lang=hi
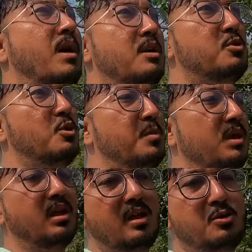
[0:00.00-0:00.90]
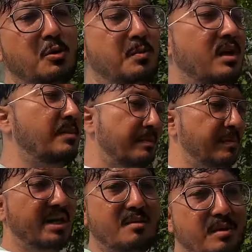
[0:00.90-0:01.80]
बारह सौ रुपये तेरह सौ रुपये हमें
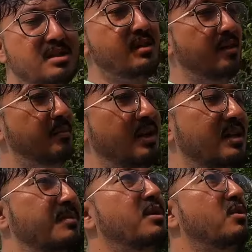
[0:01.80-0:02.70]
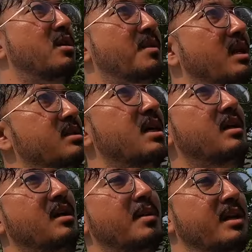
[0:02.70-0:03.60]
बढ़िया बेस्ट रेट मिला था हमें क्योंकि हमारे
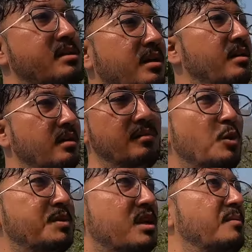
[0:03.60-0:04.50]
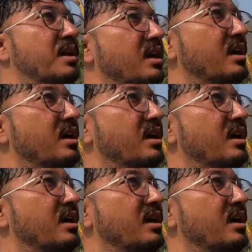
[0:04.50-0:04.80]
जानकार भाई से तो हमें सही मिल